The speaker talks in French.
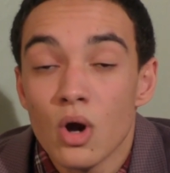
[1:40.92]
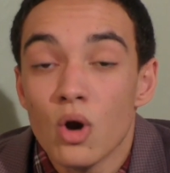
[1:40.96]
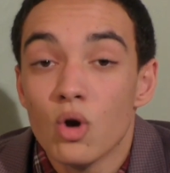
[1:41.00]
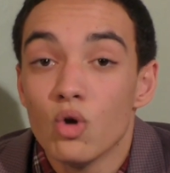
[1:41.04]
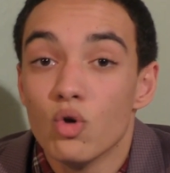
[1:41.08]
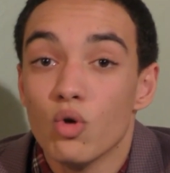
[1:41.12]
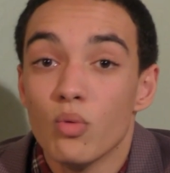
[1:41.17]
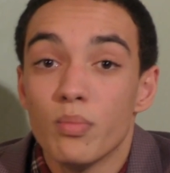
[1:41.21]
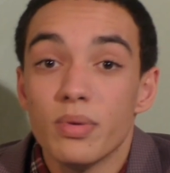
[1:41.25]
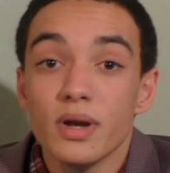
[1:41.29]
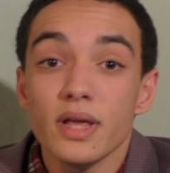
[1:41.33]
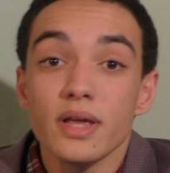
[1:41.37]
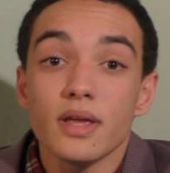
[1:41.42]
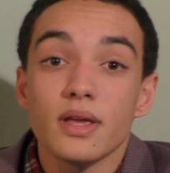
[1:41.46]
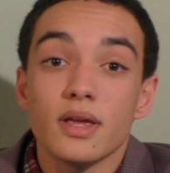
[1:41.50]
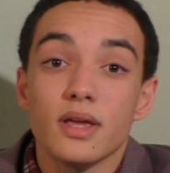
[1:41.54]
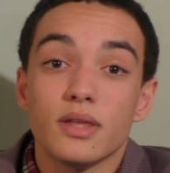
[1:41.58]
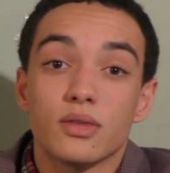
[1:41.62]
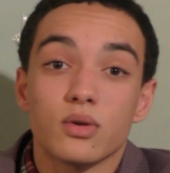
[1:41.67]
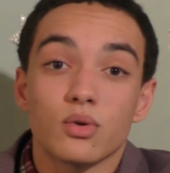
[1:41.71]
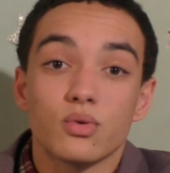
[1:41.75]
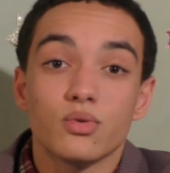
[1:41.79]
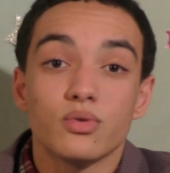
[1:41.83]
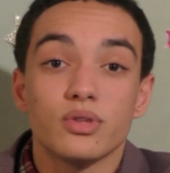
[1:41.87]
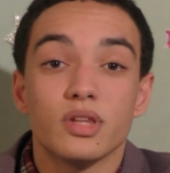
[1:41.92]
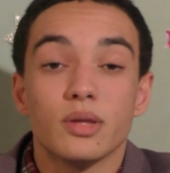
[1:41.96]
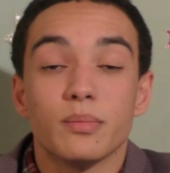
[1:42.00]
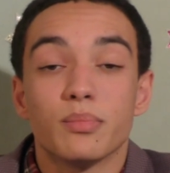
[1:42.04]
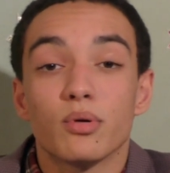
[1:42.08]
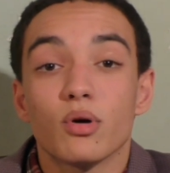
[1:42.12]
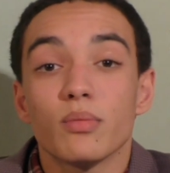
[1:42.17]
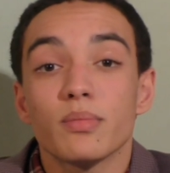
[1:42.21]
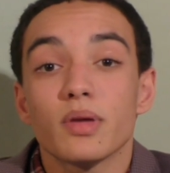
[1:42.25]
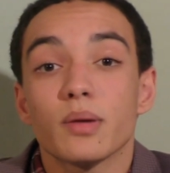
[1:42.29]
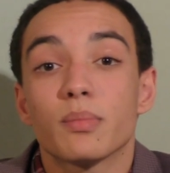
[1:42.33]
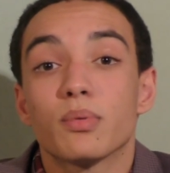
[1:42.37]
Le blé étant l'une des
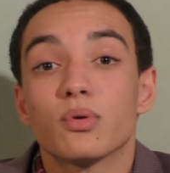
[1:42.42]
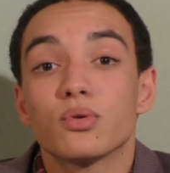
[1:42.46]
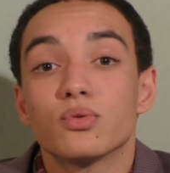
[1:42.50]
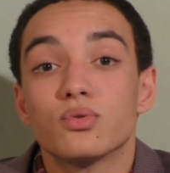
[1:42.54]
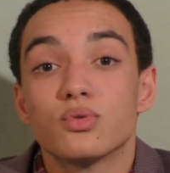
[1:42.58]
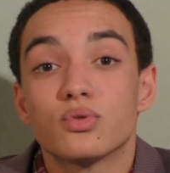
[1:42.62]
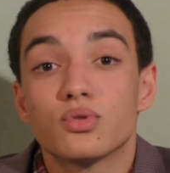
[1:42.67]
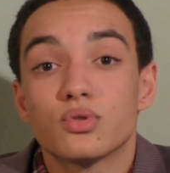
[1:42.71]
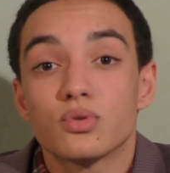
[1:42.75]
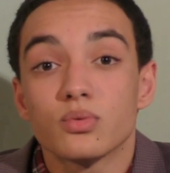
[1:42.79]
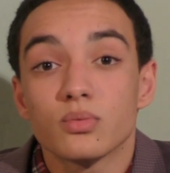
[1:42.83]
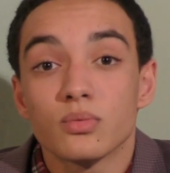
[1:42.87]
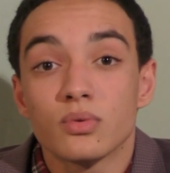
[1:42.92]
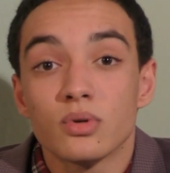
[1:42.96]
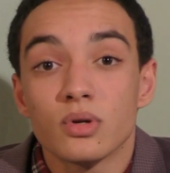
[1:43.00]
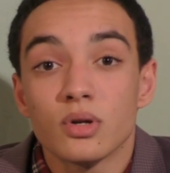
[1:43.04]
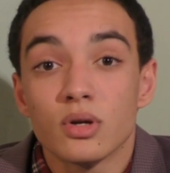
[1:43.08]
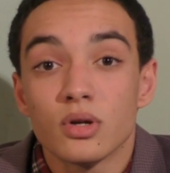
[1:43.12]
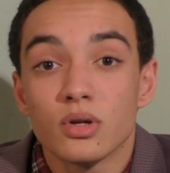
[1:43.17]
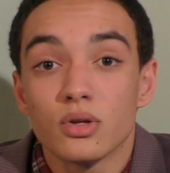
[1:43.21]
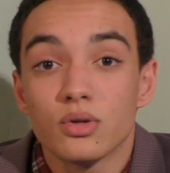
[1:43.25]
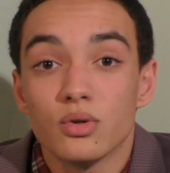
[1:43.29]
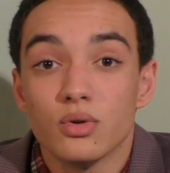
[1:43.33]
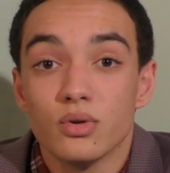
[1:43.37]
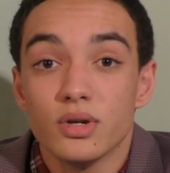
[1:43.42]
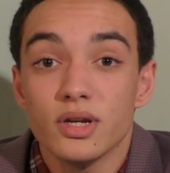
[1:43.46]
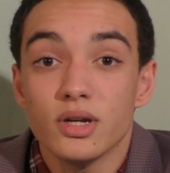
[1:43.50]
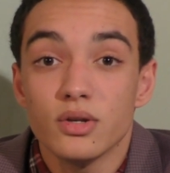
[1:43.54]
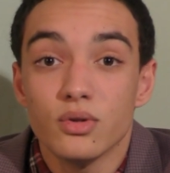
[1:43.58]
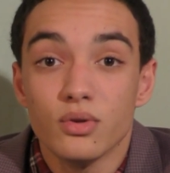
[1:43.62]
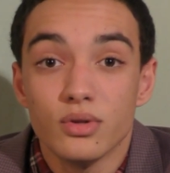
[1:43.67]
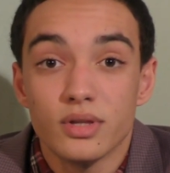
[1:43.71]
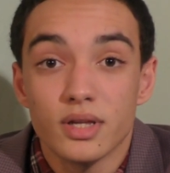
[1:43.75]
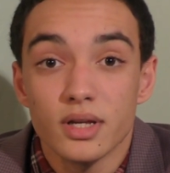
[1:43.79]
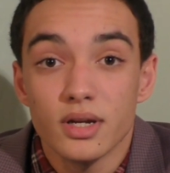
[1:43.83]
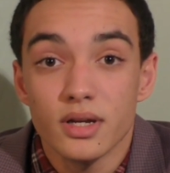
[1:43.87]
premières productions de l'île
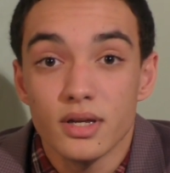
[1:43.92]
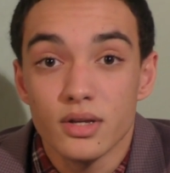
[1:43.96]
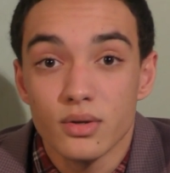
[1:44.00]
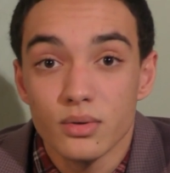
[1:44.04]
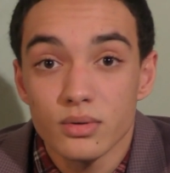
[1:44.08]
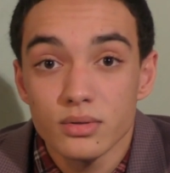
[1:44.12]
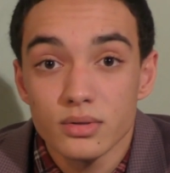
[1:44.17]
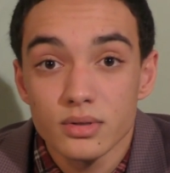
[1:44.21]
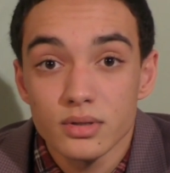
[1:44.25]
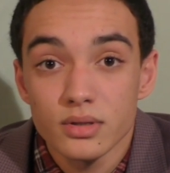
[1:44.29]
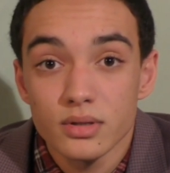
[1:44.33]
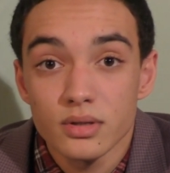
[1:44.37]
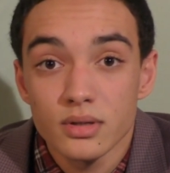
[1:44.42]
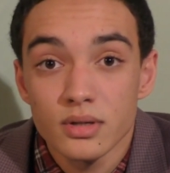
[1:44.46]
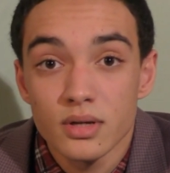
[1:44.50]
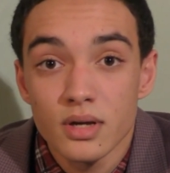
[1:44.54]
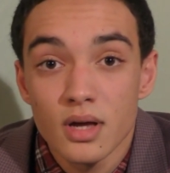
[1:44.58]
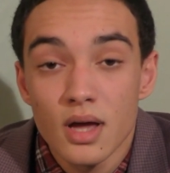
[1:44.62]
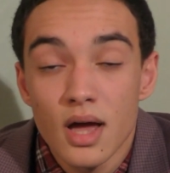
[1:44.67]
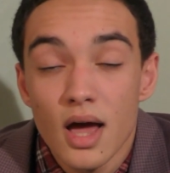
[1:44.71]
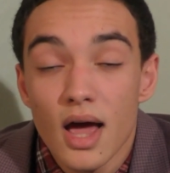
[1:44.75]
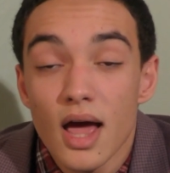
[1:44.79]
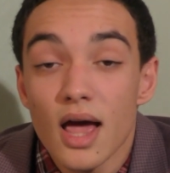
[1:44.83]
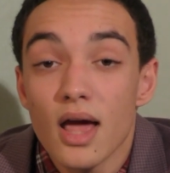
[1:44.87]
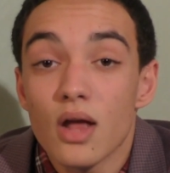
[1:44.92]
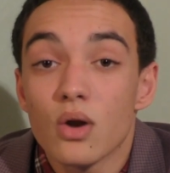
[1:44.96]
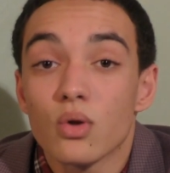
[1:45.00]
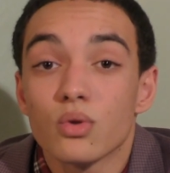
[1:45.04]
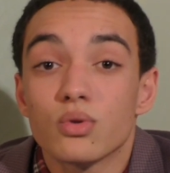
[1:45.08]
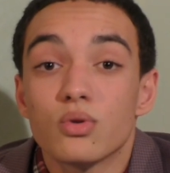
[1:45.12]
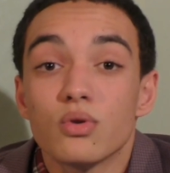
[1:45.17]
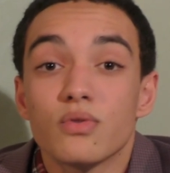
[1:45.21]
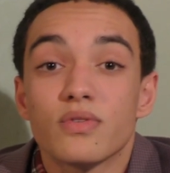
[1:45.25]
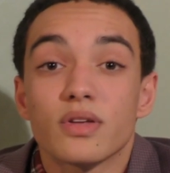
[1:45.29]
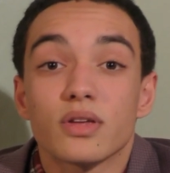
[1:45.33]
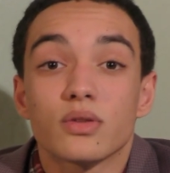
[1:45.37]
de Téléios, elle en
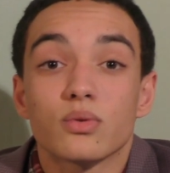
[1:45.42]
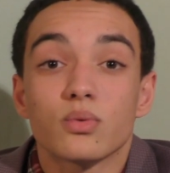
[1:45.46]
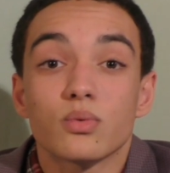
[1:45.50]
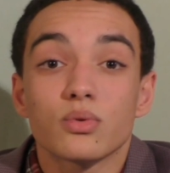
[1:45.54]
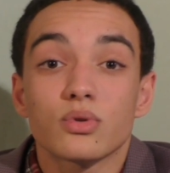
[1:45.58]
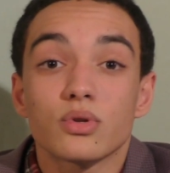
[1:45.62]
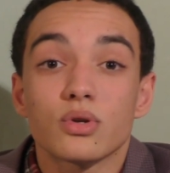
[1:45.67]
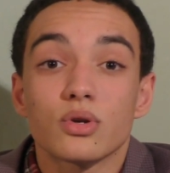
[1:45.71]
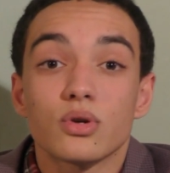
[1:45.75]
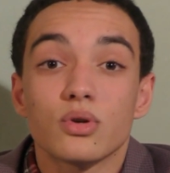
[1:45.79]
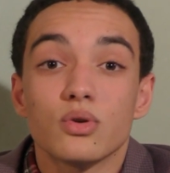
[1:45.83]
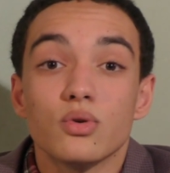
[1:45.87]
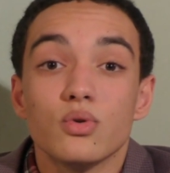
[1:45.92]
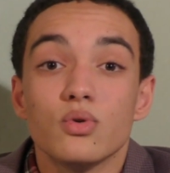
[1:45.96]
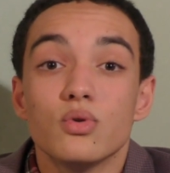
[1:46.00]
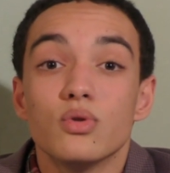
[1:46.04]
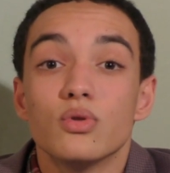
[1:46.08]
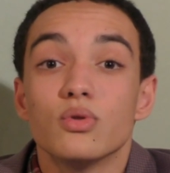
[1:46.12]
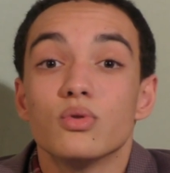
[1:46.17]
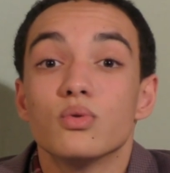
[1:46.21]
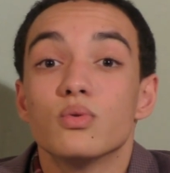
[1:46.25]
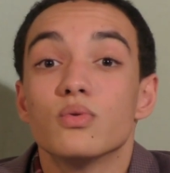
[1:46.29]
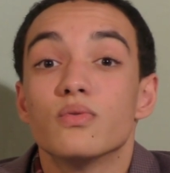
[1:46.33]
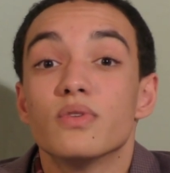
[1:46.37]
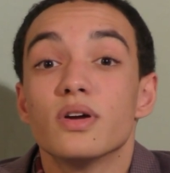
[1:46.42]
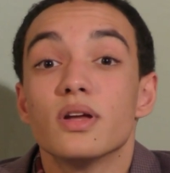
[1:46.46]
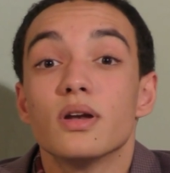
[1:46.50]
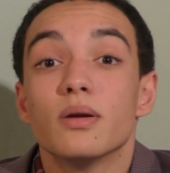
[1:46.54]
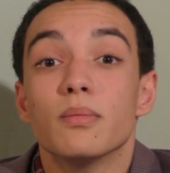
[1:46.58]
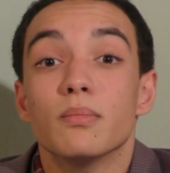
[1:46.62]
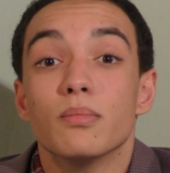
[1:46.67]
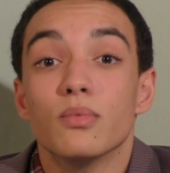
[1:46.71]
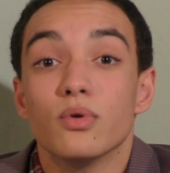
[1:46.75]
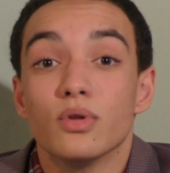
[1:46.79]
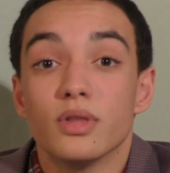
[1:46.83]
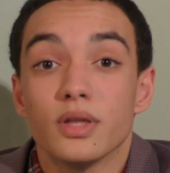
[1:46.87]
devient donc une nouvelle
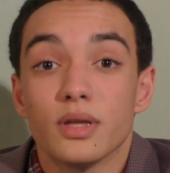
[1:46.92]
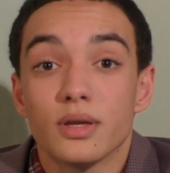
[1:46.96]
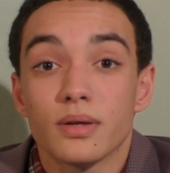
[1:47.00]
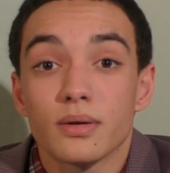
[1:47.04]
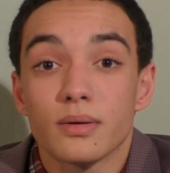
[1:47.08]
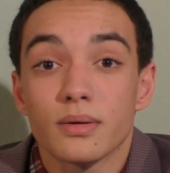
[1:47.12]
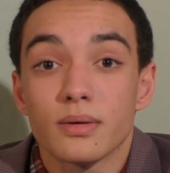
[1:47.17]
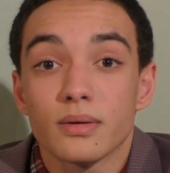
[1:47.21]
monnaie.